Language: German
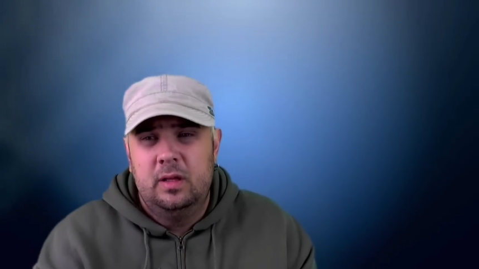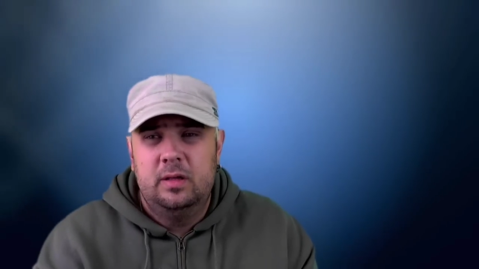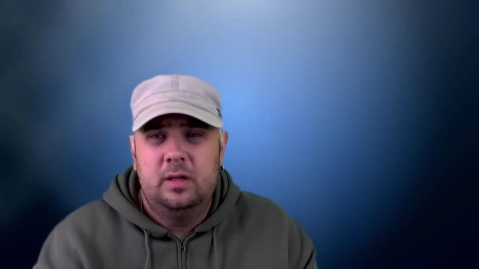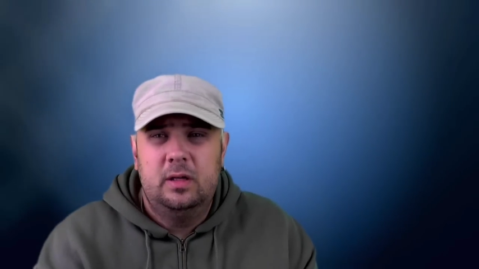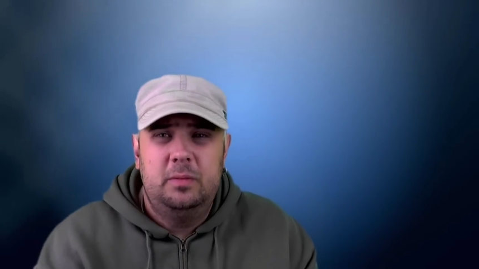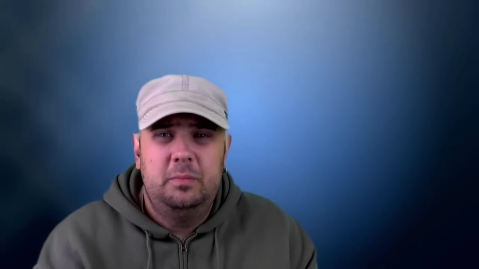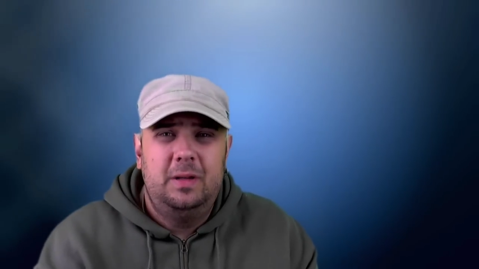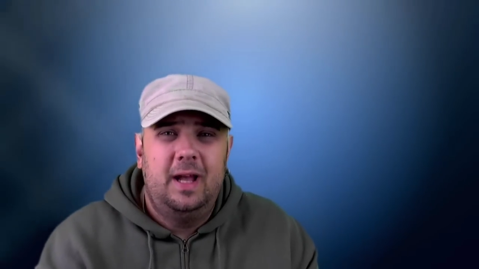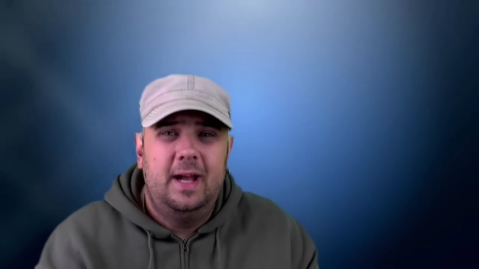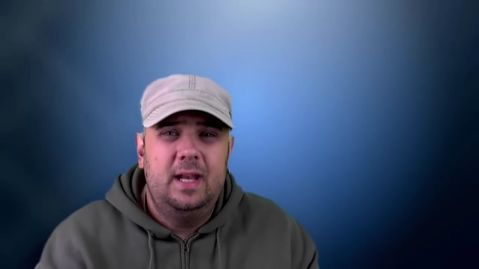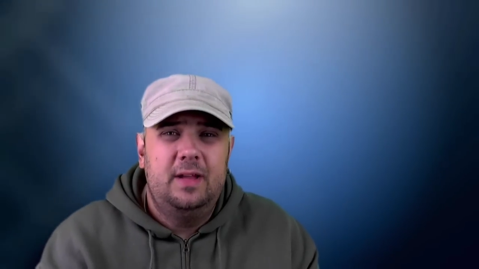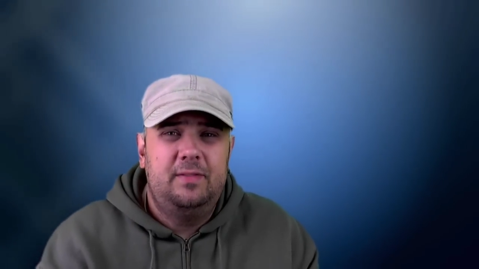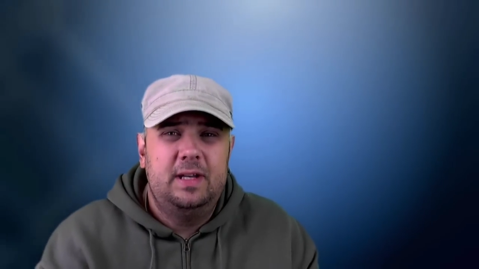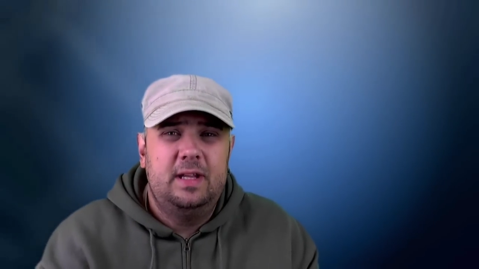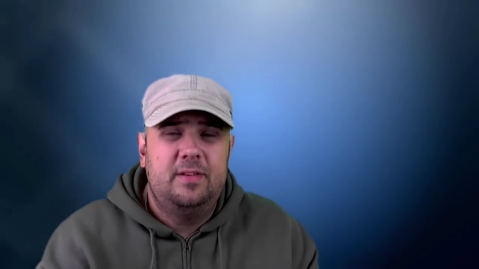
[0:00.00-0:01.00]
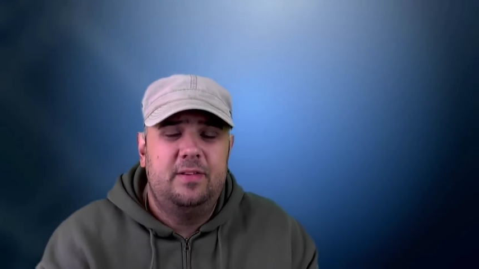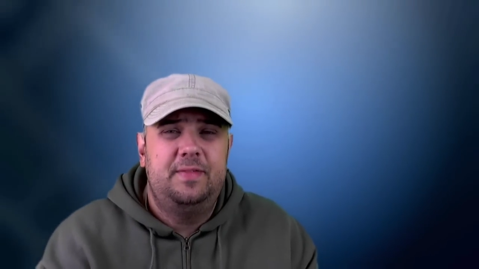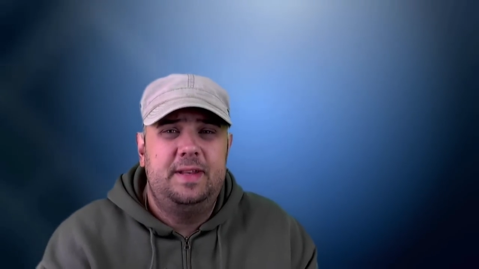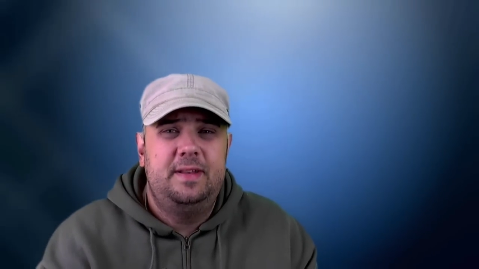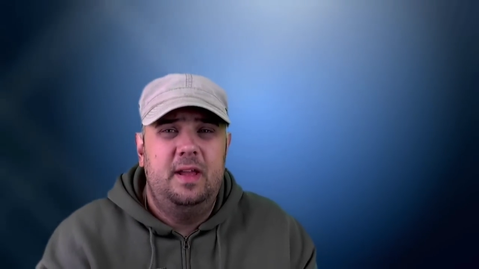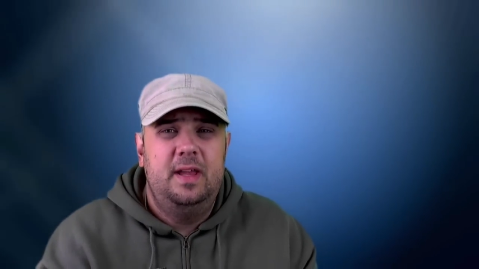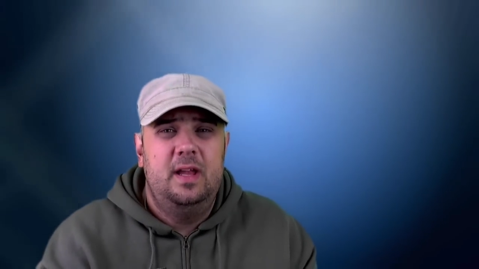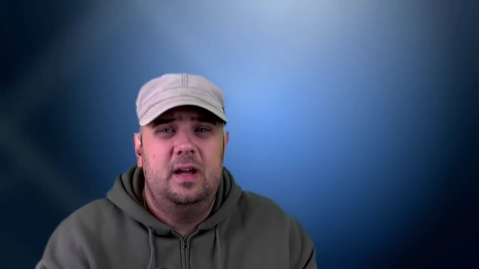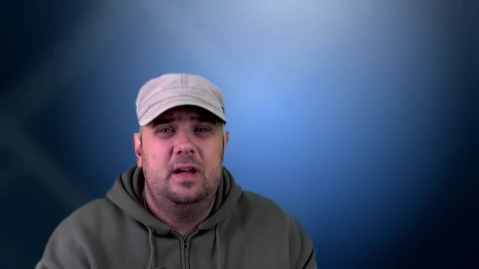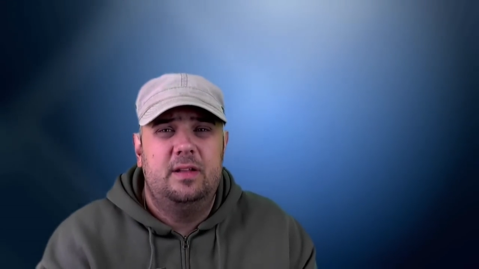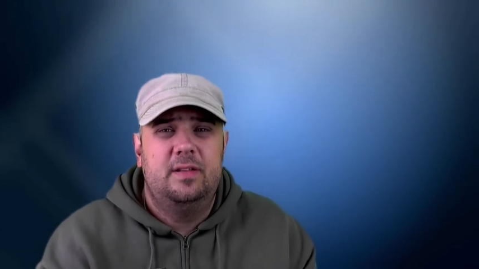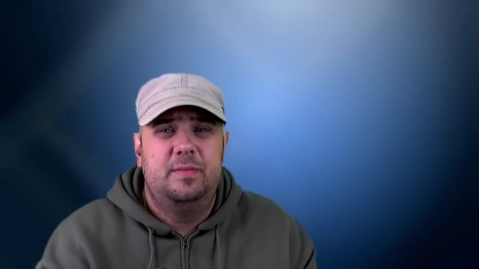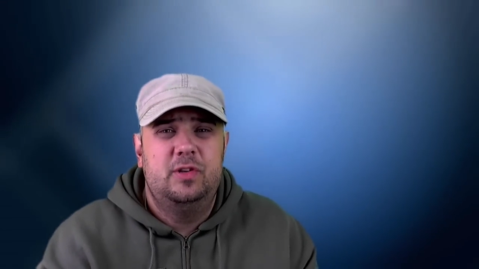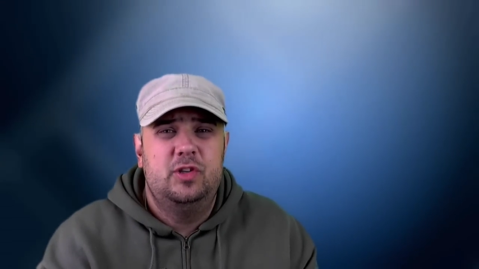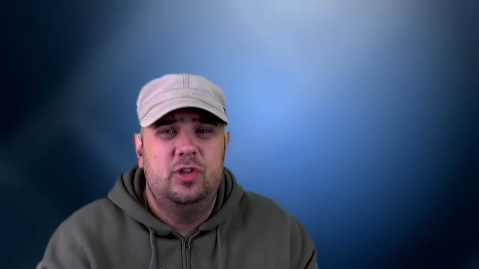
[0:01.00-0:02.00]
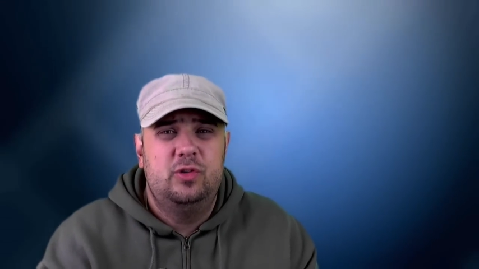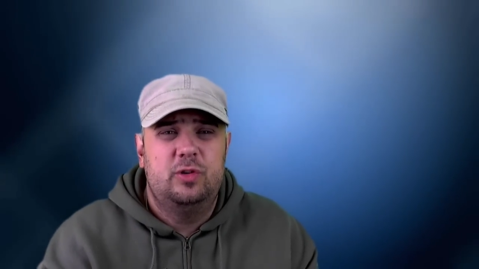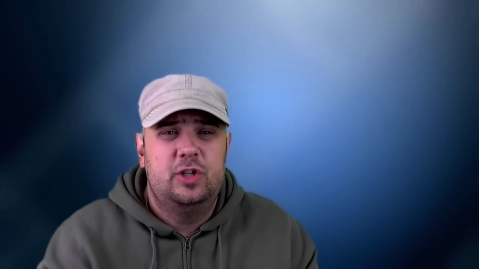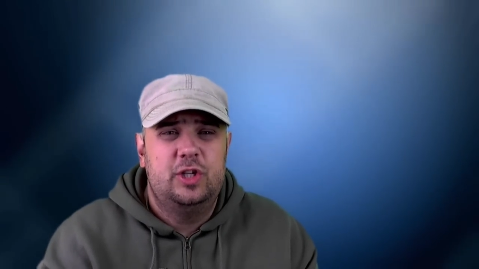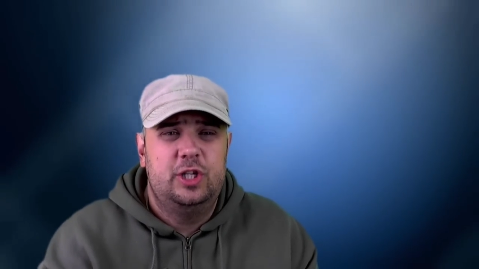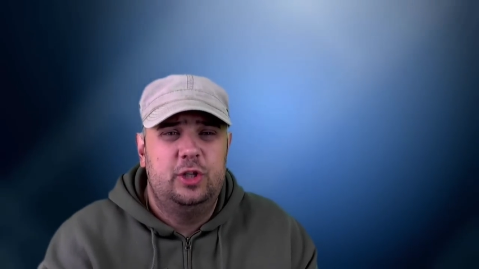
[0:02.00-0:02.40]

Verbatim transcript: Ähm, leider war das Wetter ja zwischendurch